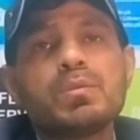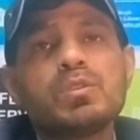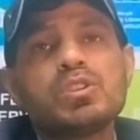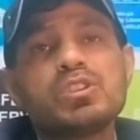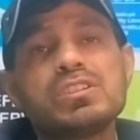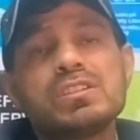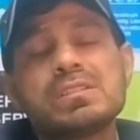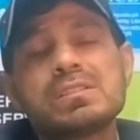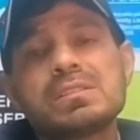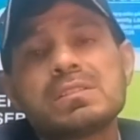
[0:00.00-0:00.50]

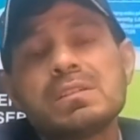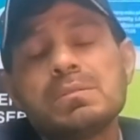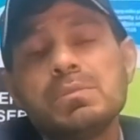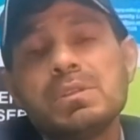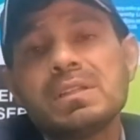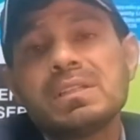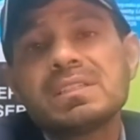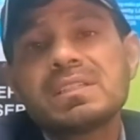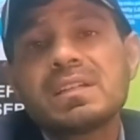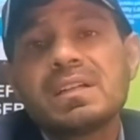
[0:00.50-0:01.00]
निश्चित से भी
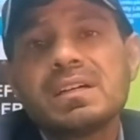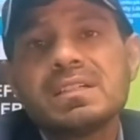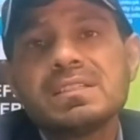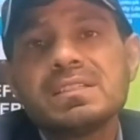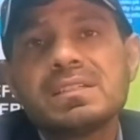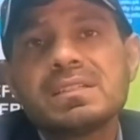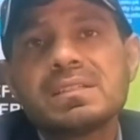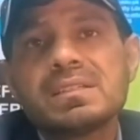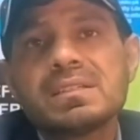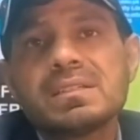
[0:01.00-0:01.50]
नज़र आ
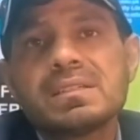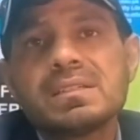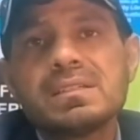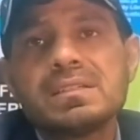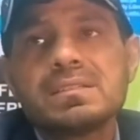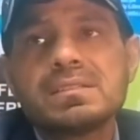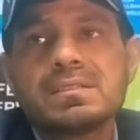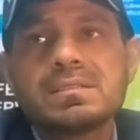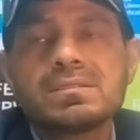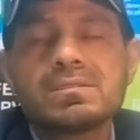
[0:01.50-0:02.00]
जाता है
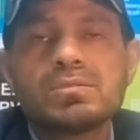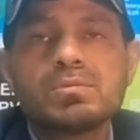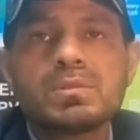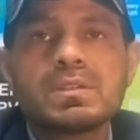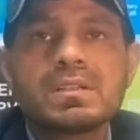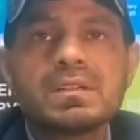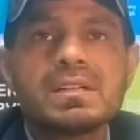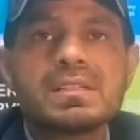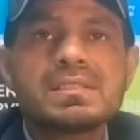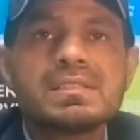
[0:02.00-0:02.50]
नशस्त तो
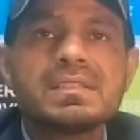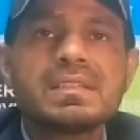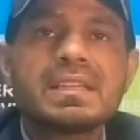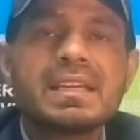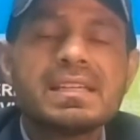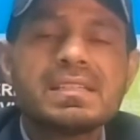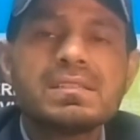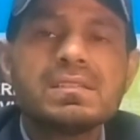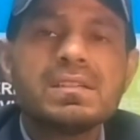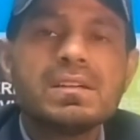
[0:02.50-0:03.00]
बर्खास्त से
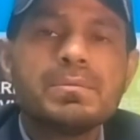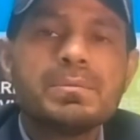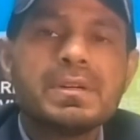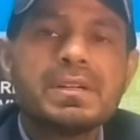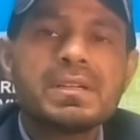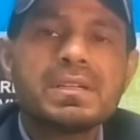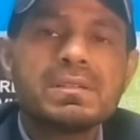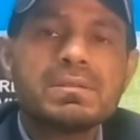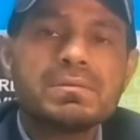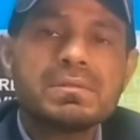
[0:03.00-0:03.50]
कैसे आप
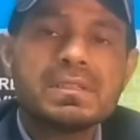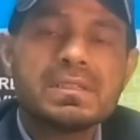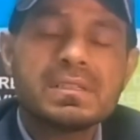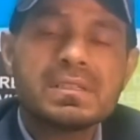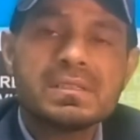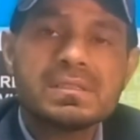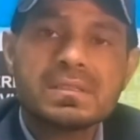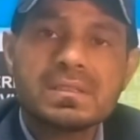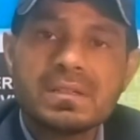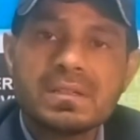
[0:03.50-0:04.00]
बैठे हुए हैं
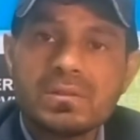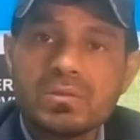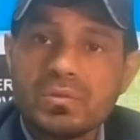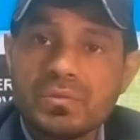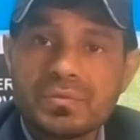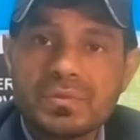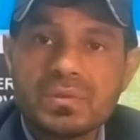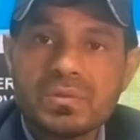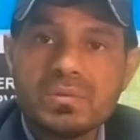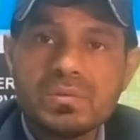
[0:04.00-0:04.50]
किस तरह
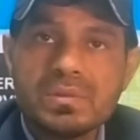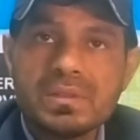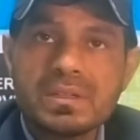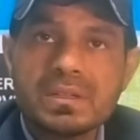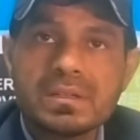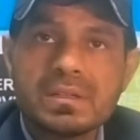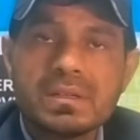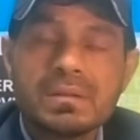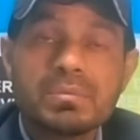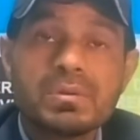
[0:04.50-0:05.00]
गुफ्तु कर
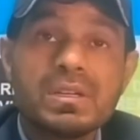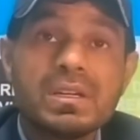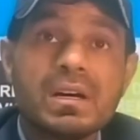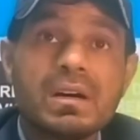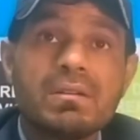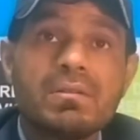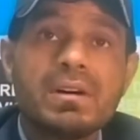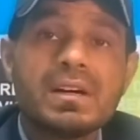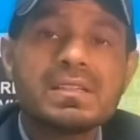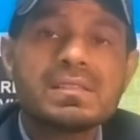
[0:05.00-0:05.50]
रहे हैं आपकी
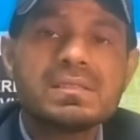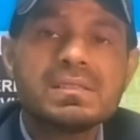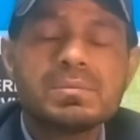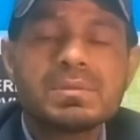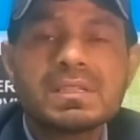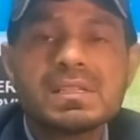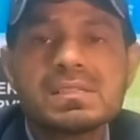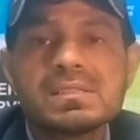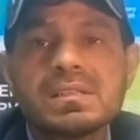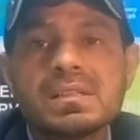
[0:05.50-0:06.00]
आवाज़ से
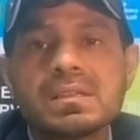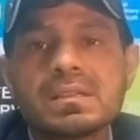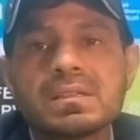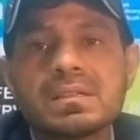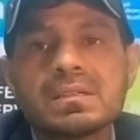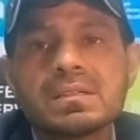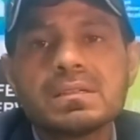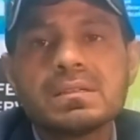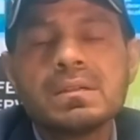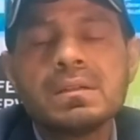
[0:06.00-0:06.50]
पता
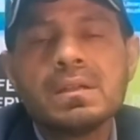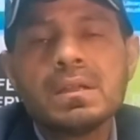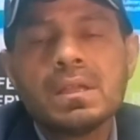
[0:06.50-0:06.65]
चलता है